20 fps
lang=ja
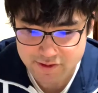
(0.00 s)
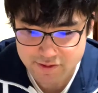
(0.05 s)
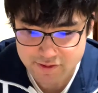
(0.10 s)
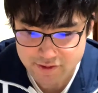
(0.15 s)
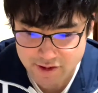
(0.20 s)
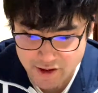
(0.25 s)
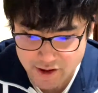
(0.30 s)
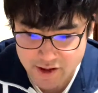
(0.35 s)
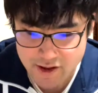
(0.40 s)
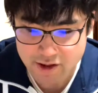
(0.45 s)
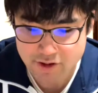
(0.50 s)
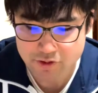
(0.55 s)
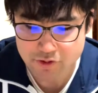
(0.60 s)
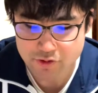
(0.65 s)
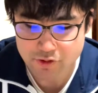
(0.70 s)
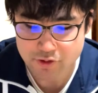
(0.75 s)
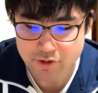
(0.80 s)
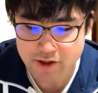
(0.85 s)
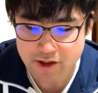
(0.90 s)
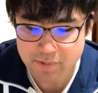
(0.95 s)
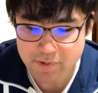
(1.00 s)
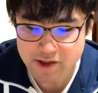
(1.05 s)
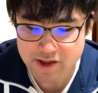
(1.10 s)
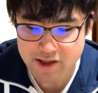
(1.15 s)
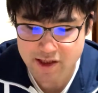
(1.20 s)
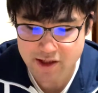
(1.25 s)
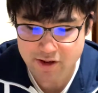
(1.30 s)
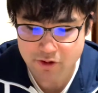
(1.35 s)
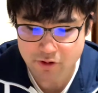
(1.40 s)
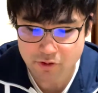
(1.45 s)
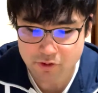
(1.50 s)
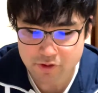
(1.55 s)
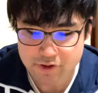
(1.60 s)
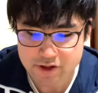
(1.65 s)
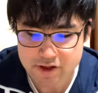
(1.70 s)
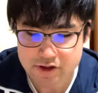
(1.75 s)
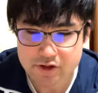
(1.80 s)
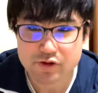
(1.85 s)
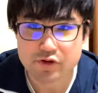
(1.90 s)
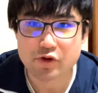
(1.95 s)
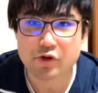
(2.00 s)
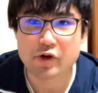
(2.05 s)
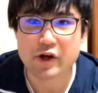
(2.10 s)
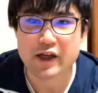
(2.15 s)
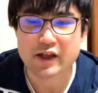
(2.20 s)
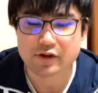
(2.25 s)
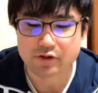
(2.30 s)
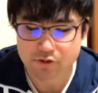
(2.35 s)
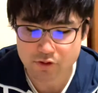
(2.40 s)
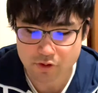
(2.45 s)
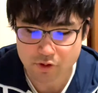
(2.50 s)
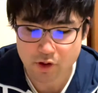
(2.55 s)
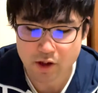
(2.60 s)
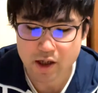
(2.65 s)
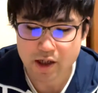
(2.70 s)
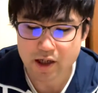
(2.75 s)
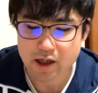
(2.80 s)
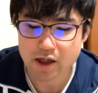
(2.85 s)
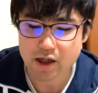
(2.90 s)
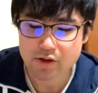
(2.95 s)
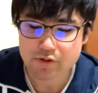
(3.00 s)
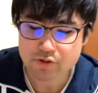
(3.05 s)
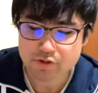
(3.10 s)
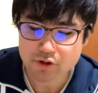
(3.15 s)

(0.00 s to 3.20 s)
で、あの、ヨセミテ国立公園のハーフ